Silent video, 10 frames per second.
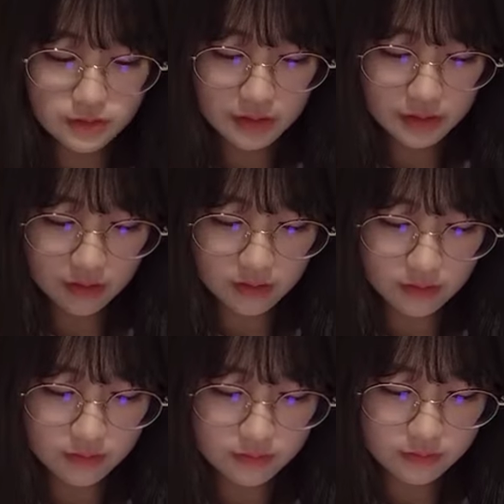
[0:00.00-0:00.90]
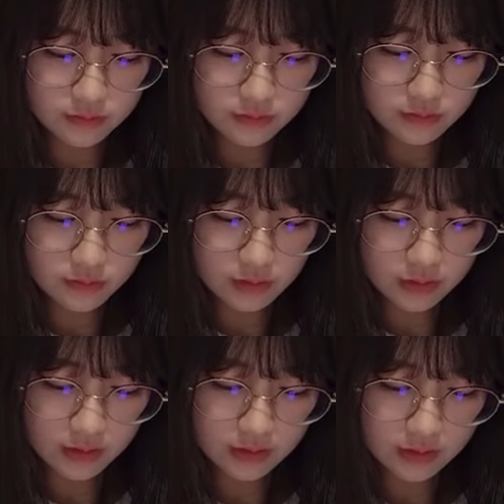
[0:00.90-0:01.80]
めっちゃ少ないから
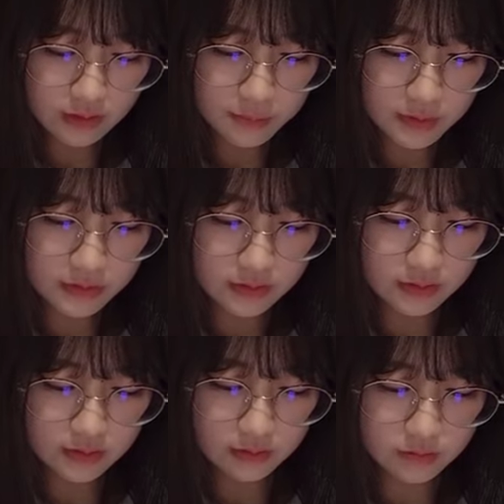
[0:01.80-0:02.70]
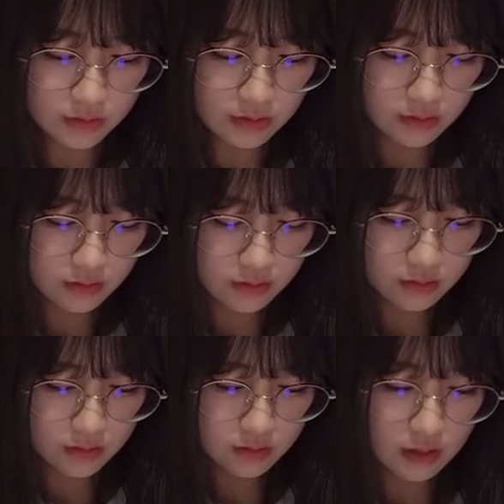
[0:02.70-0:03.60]
お互いに出まくってた
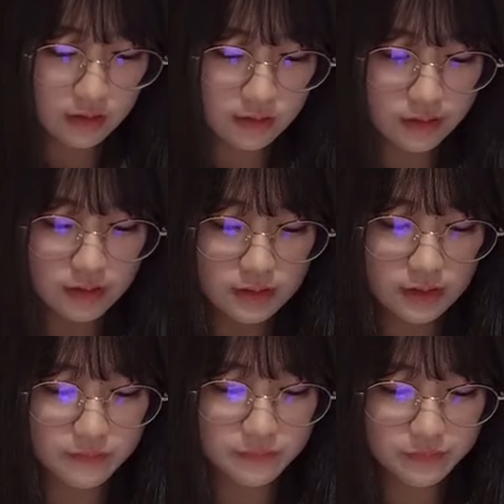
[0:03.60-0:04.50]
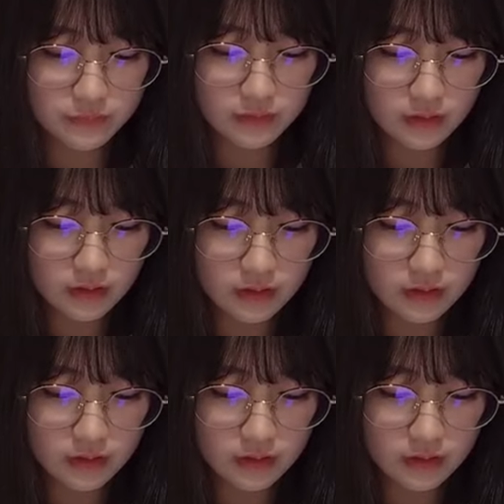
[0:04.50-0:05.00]
のでアンダーで。